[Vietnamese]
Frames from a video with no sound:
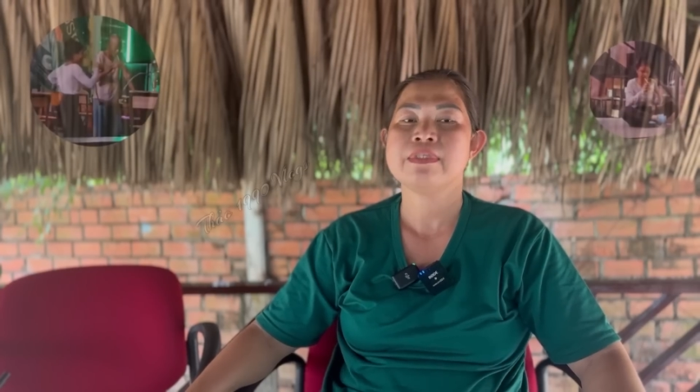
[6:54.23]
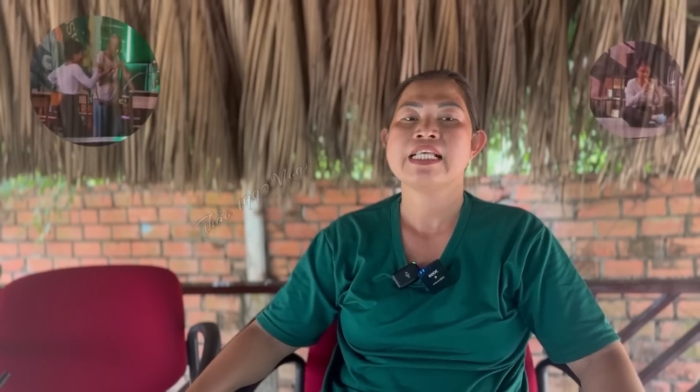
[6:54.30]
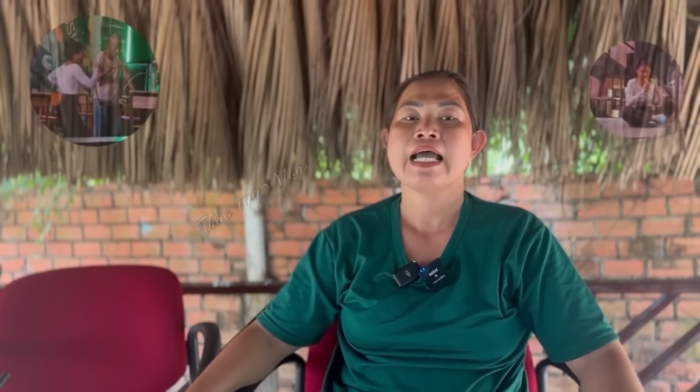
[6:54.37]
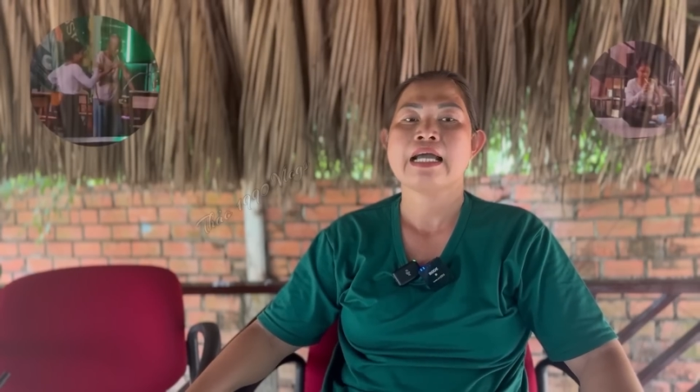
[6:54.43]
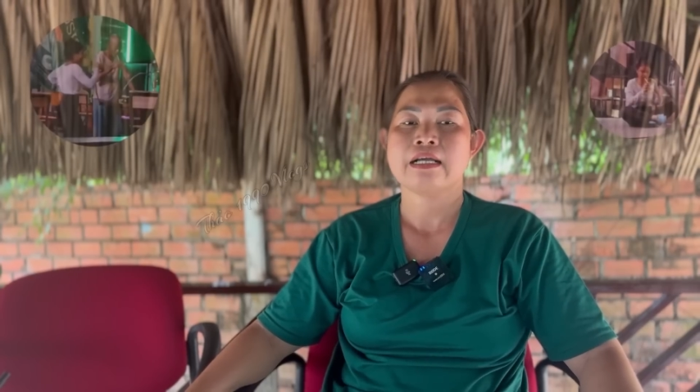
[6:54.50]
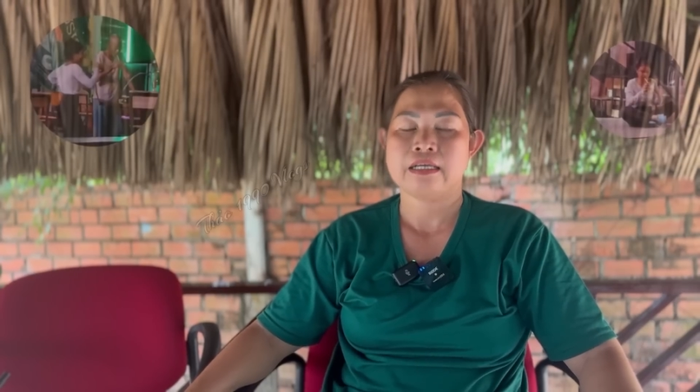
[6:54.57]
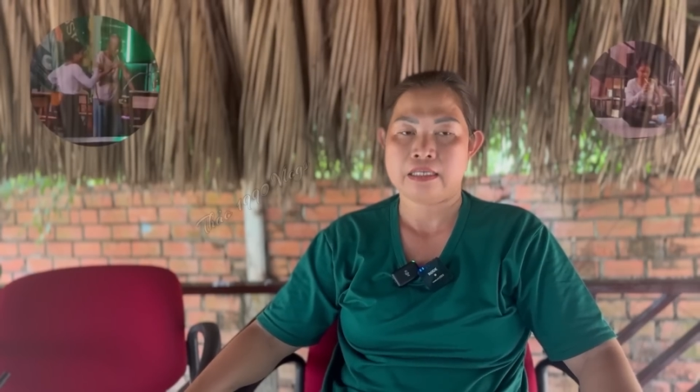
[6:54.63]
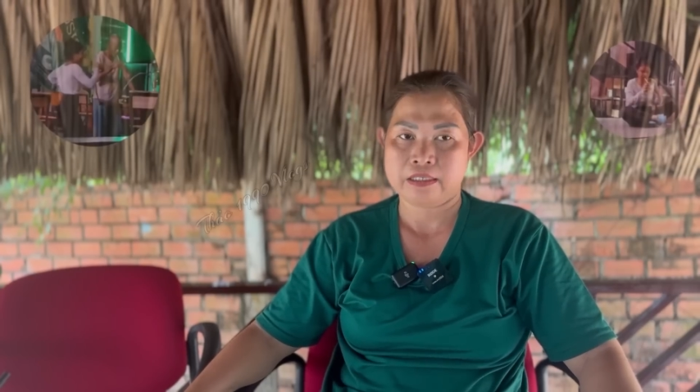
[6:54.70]

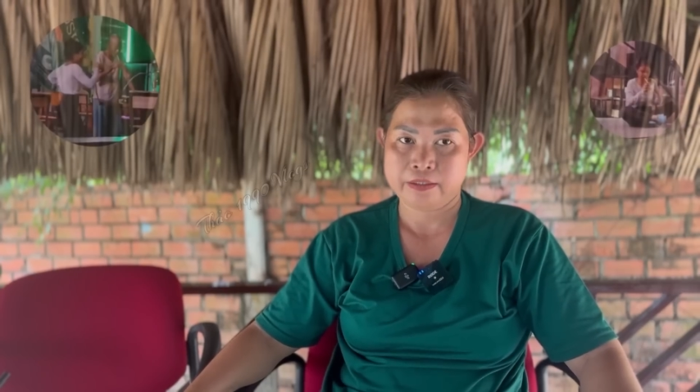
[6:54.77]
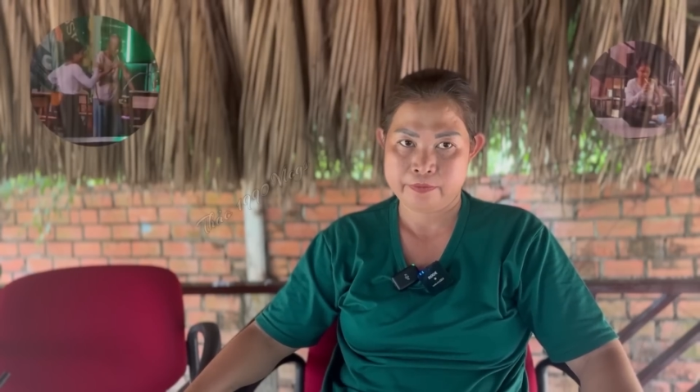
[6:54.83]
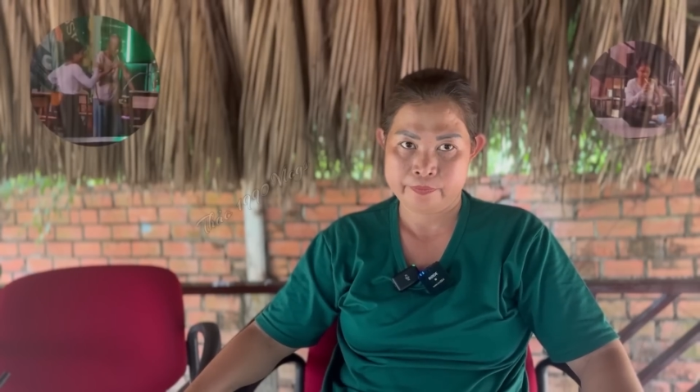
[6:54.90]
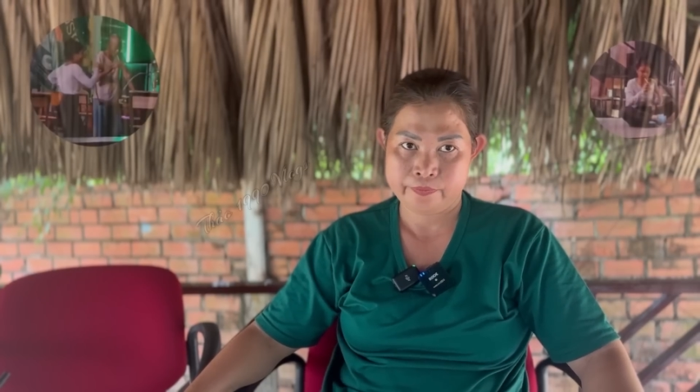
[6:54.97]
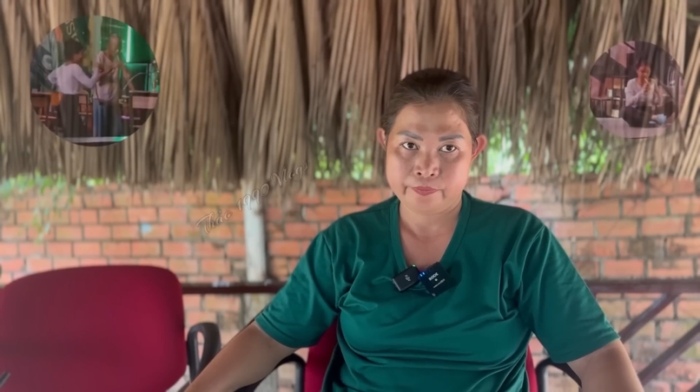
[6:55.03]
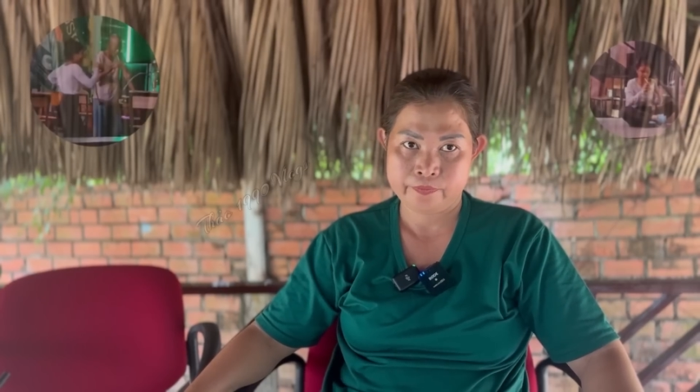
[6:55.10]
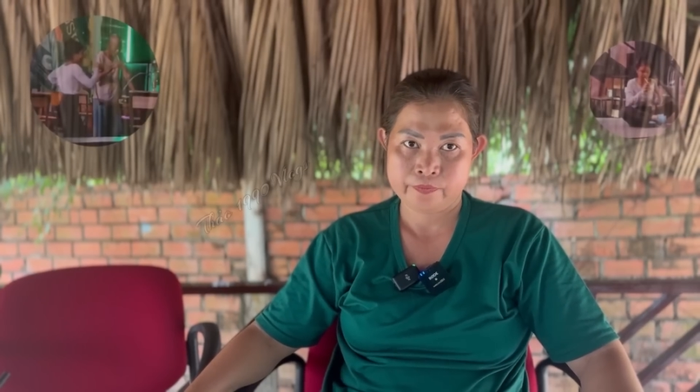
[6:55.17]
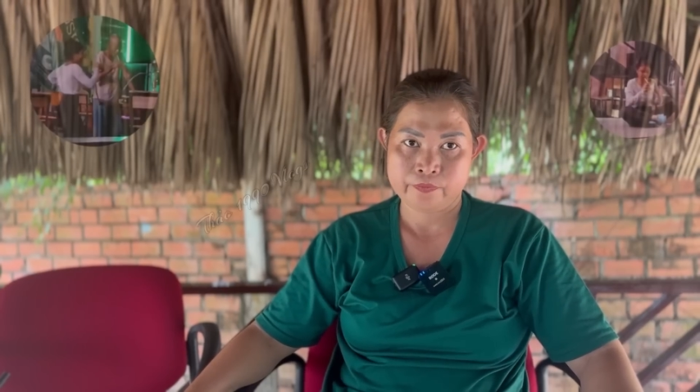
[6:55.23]
xác rồi
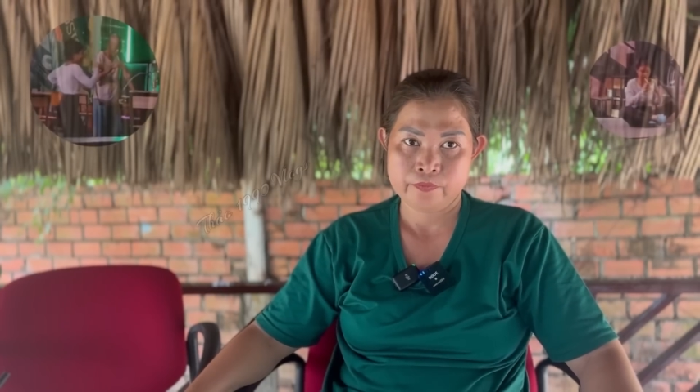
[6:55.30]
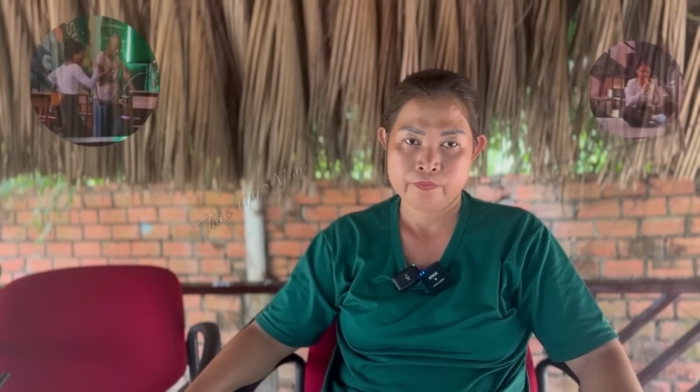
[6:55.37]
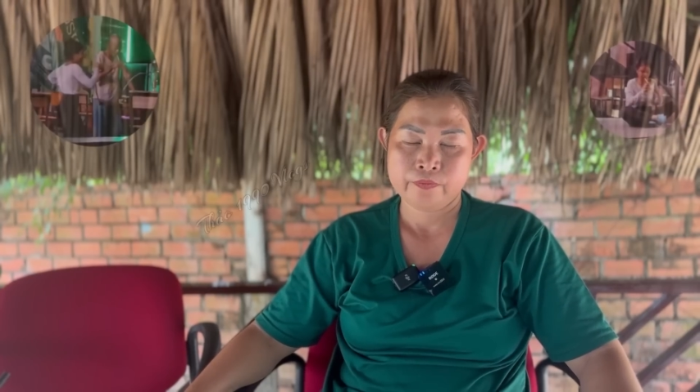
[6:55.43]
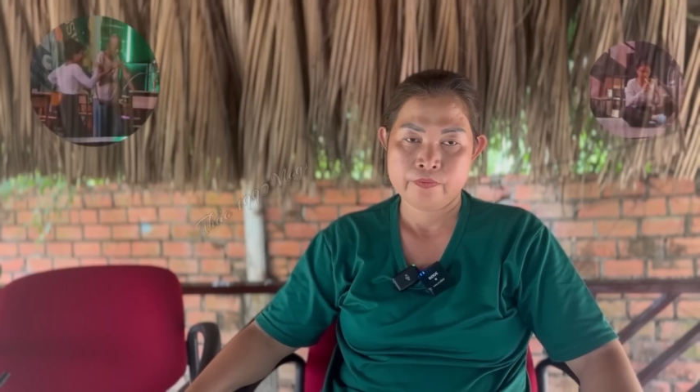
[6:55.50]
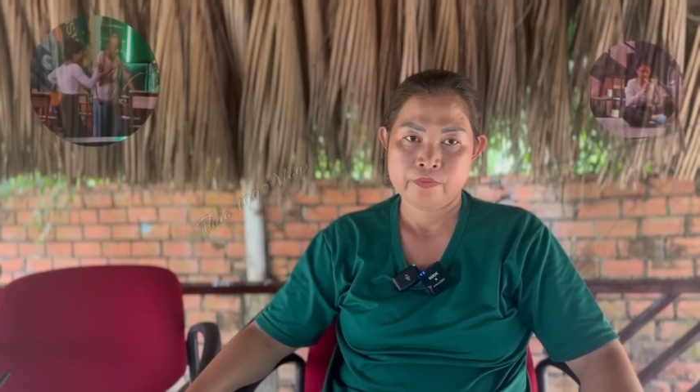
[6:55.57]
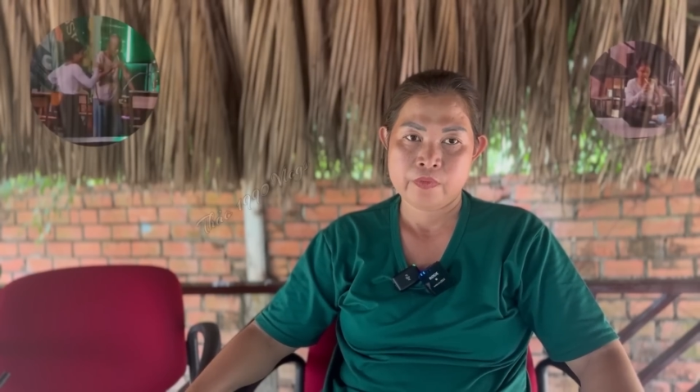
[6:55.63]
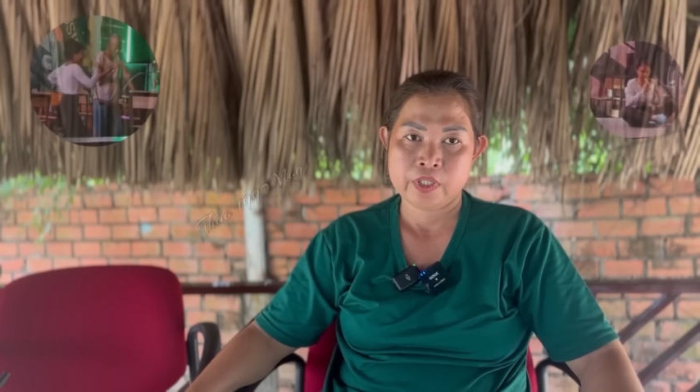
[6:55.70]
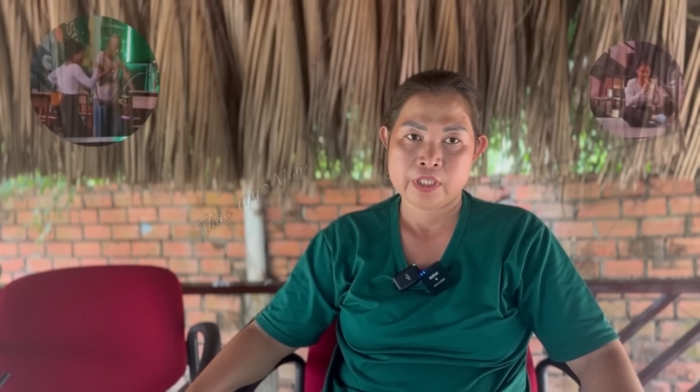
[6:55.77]

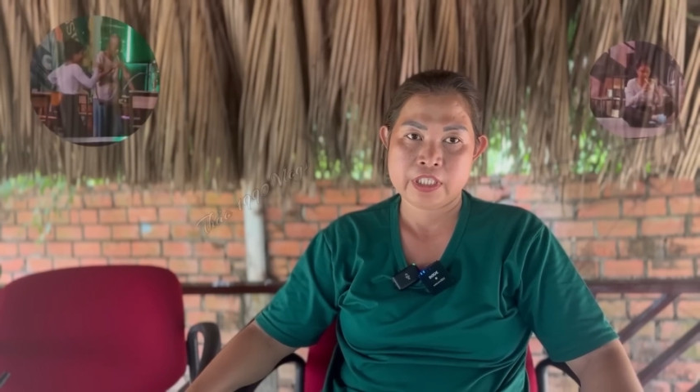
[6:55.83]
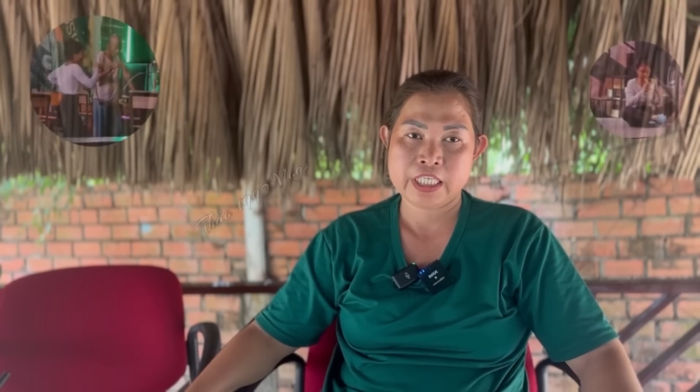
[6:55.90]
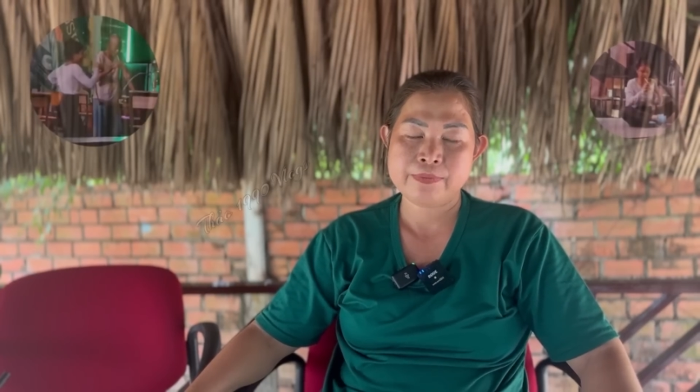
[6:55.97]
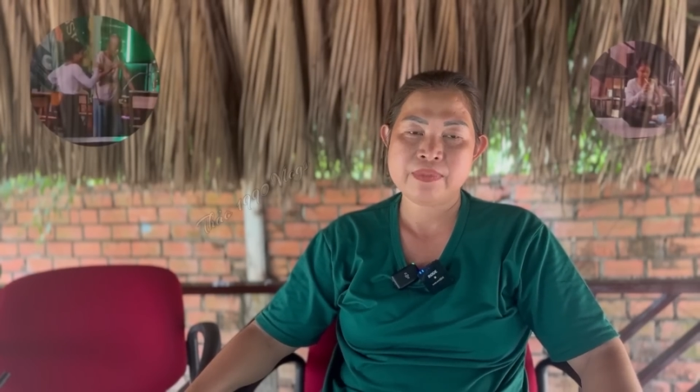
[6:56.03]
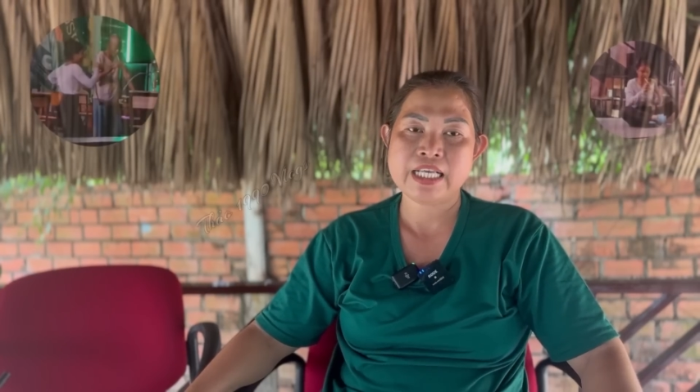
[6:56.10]
chiếm